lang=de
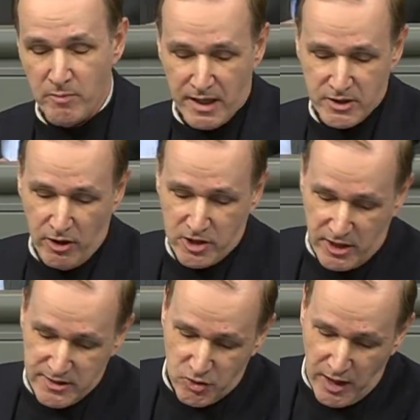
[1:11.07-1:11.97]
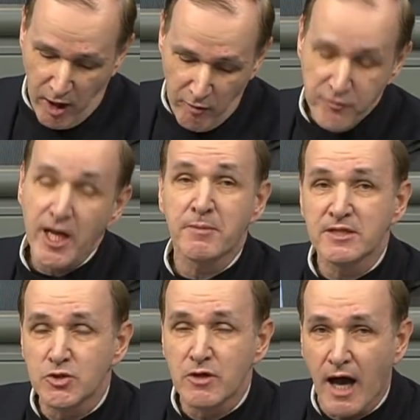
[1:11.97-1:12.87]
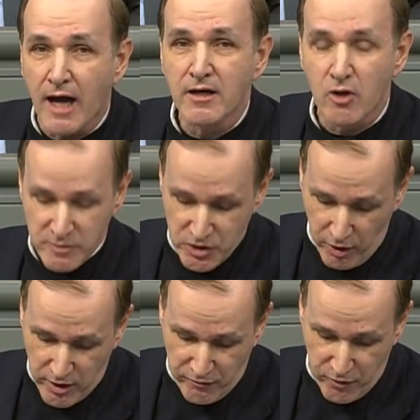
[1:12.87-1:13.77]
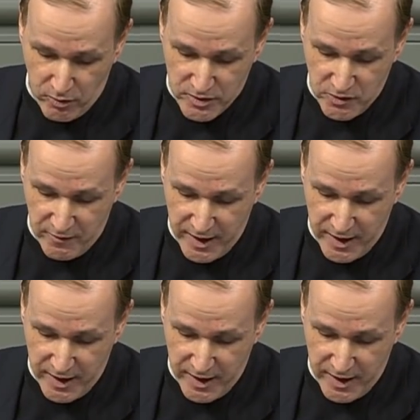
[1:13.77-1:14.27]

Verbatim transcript: um nach Deutschland zu laufen, aber zu krank, um zurückgeflogen zu